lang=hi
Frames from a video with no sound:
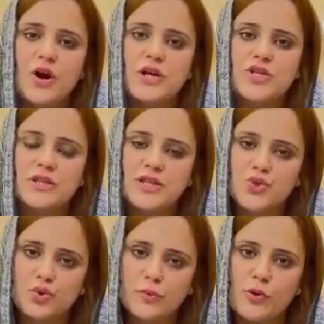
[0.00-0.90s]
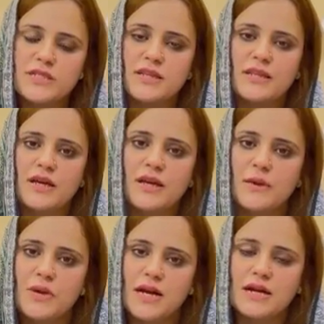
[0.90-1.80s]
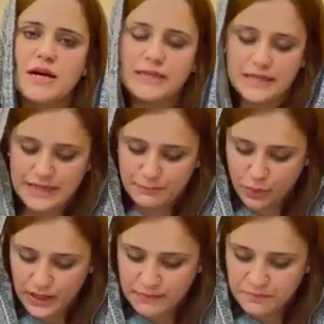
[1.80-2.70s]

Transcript: और जितने झूठ बोल सकते हैं इमरान खान के लिए बोले